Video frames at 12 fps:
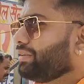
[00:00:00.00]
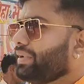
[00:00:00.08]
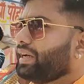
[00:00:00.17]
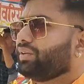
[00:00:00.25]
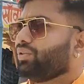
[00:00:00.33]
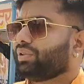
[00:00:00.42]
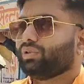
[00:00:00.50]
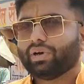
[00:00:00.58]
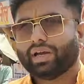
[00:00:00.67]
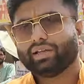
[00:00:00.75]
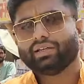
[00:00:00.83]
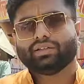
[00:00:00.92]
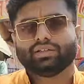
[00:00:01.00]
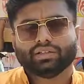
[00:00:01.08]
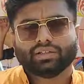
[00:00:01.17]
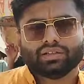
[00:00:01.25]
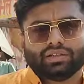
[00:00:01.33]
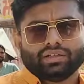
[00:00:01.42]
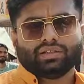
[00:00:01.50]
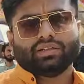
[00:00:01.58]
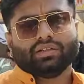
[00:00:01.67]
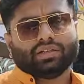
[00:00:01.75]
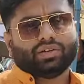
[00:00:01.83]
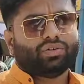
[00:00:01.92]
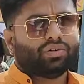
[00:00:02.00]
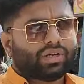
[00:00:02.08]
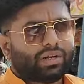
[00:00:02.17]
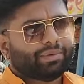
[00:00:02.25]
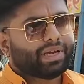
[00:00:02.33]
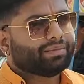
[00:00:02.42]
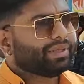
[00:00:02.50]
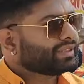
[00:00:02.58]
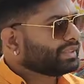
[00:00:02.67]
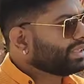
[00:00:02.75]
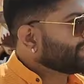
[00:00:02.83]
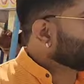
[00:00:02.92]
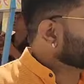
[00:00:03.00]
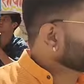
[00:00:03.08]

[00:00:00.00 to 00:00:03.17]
मंदिर मार्ग होते हुए आए और अभी आप देख सकते हैं